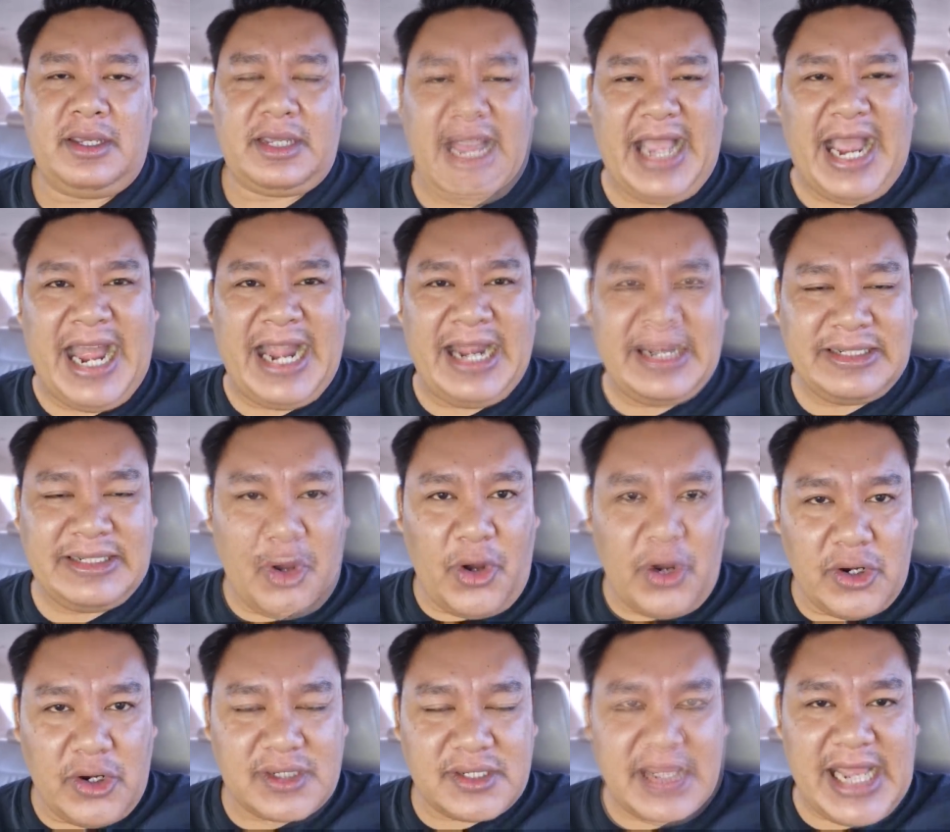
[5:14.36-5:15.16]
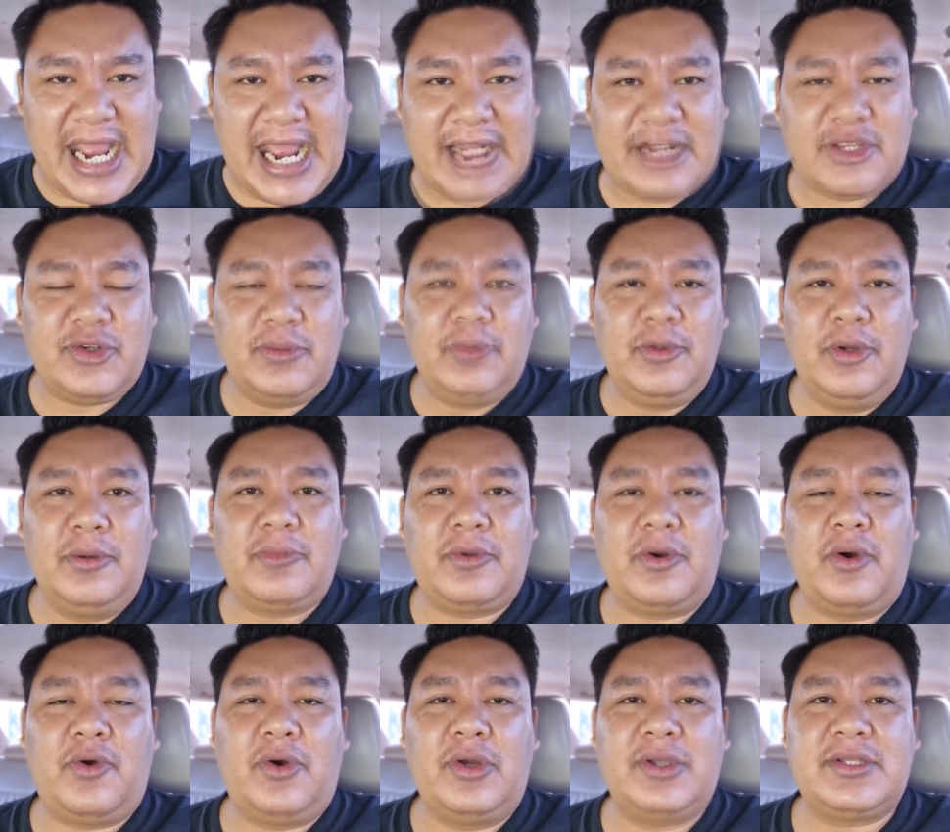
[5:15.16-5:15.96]
การออกสตาร์ทชุมนุม
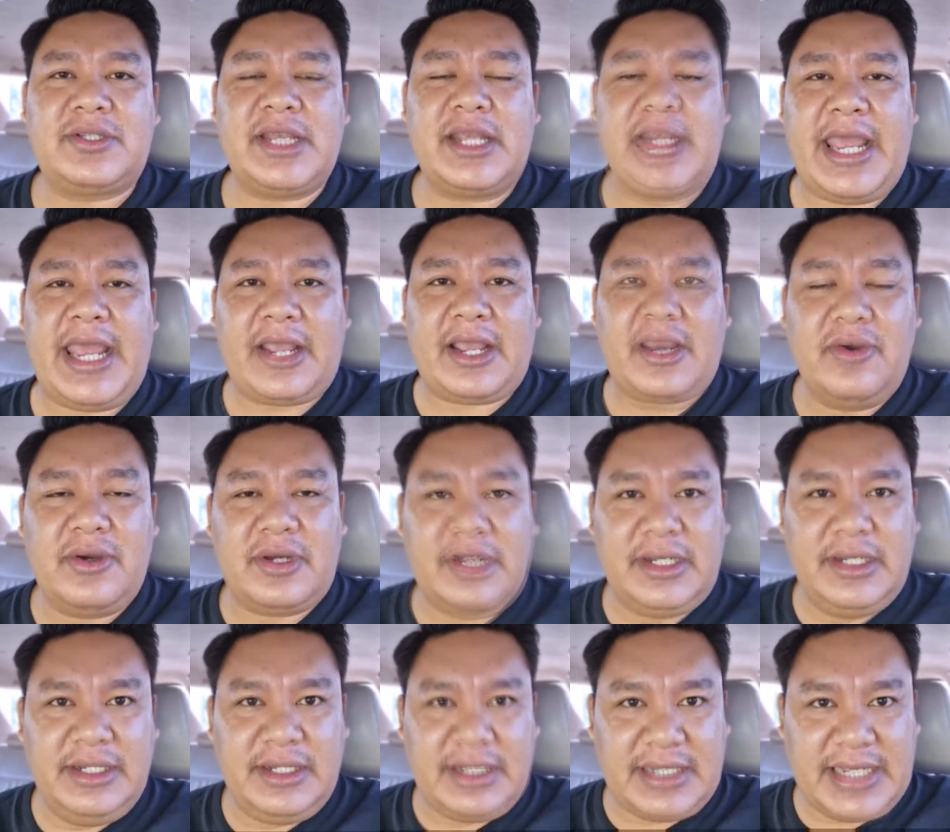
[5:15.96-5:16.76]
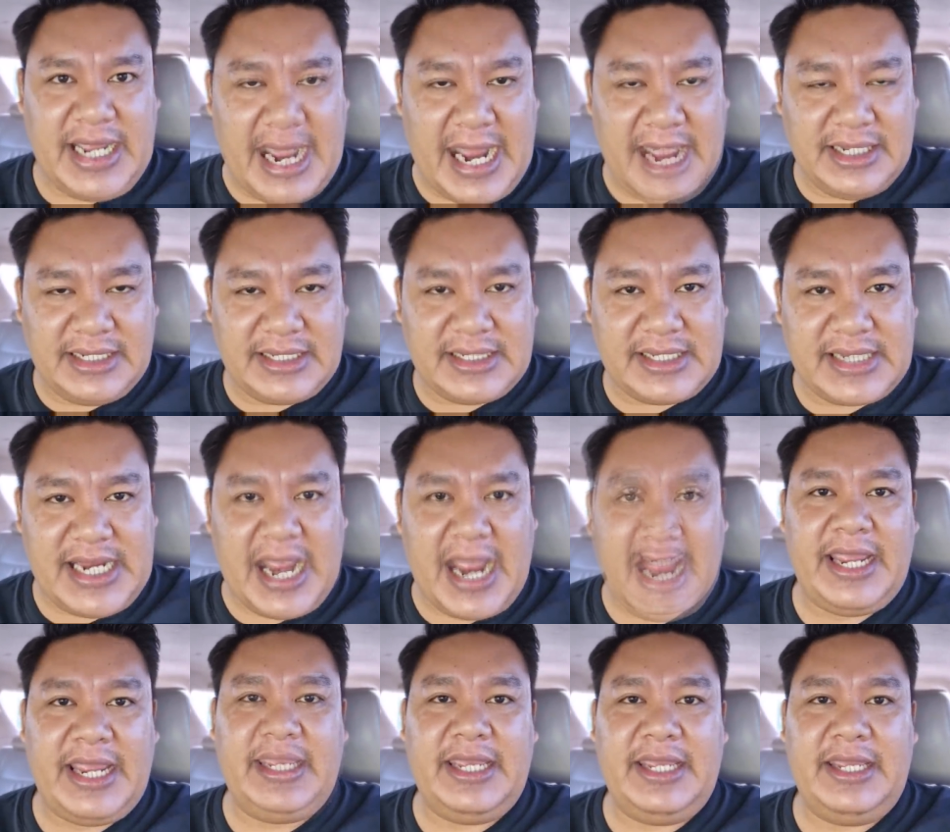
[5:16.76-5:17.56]
ของคนเสื้อแดงก็คือการ
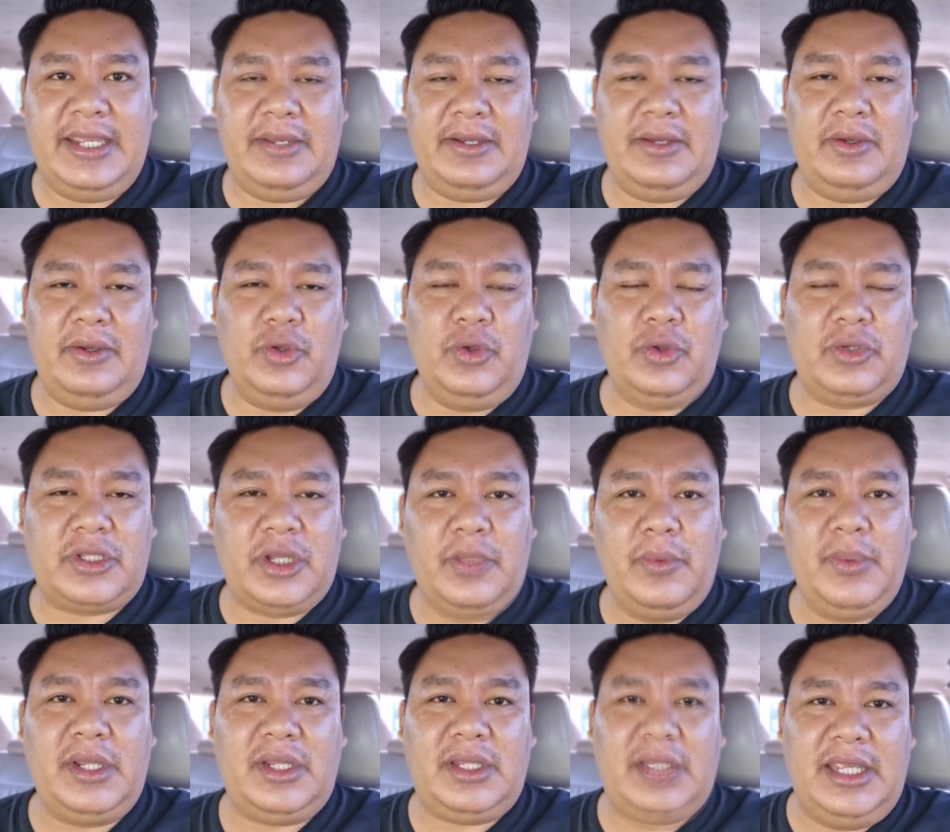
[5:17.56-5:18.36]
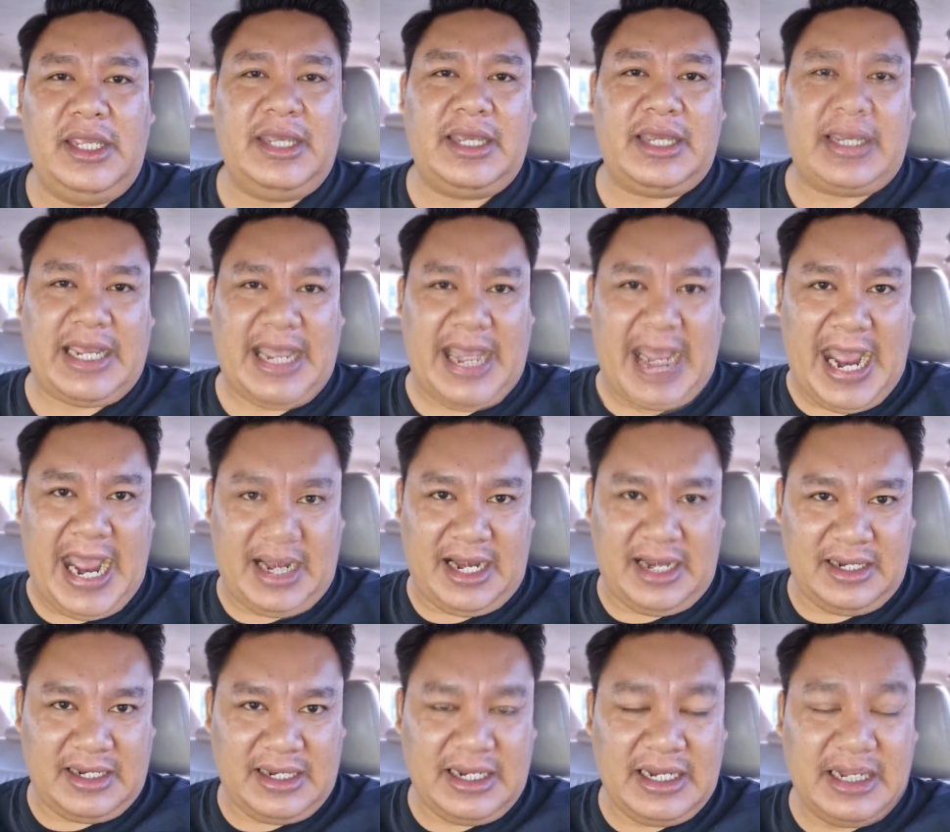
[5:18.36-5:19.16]
ใช้ยุทธวิธีกา
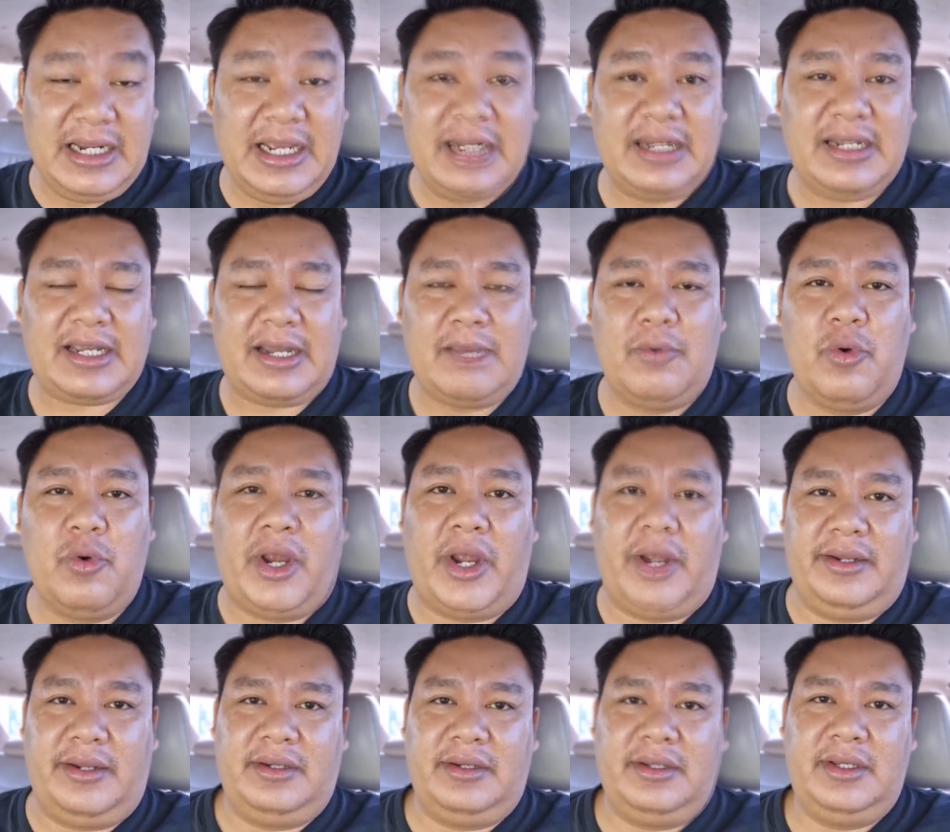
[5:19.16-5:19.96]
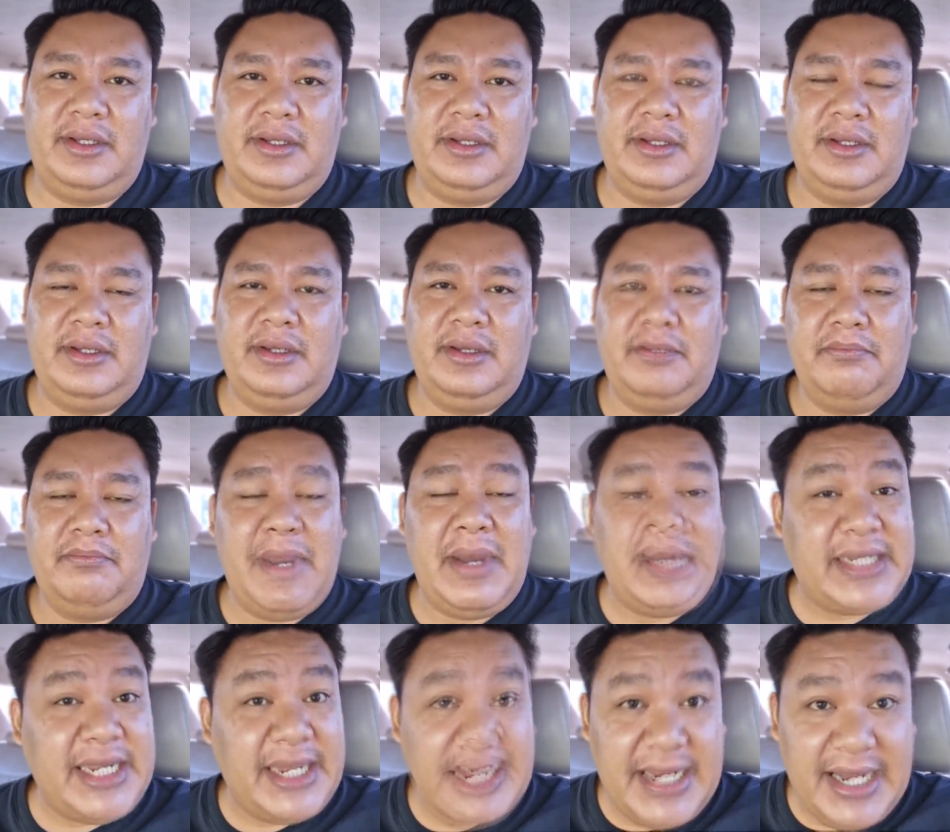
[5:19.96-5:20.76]
รเคลื่อนขบวน
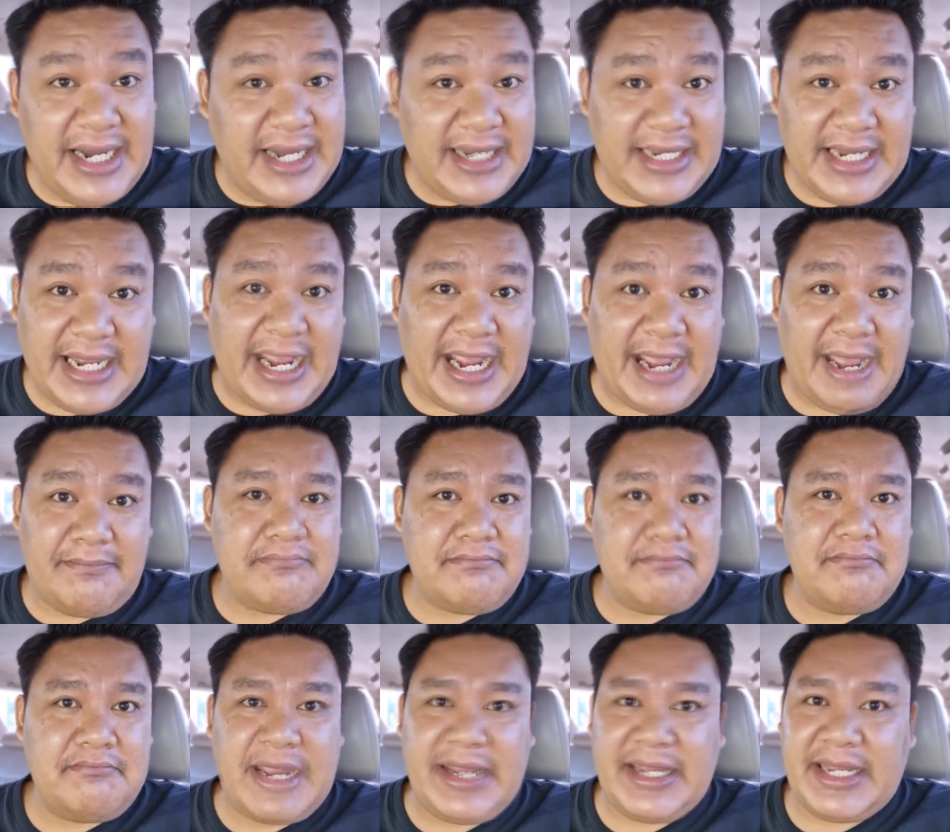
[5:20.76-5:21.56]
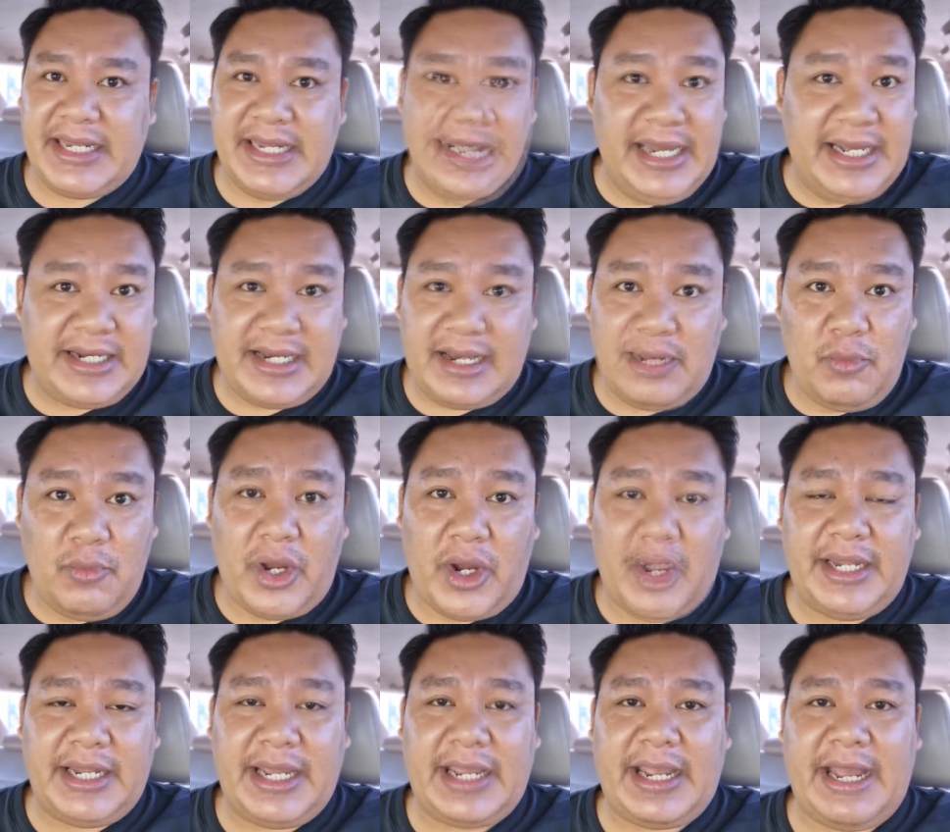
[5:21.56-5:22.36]
ไม่ใช่เดินนะครับไม่ใช่เดินขบ
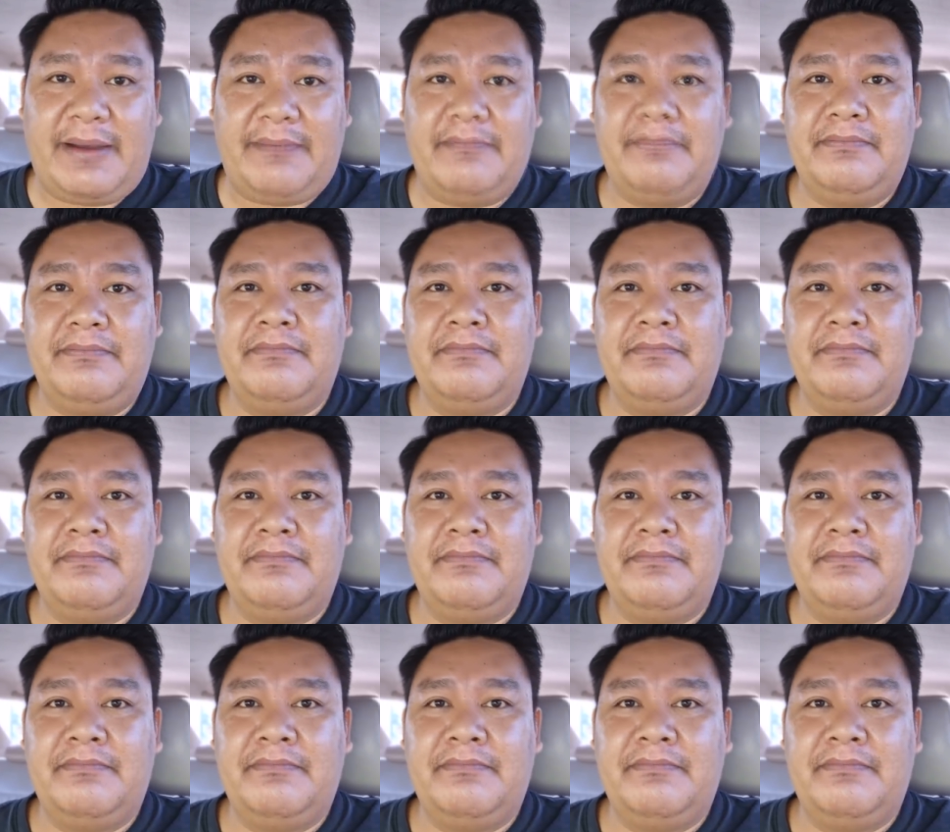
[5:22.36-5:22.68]
วนนะครับ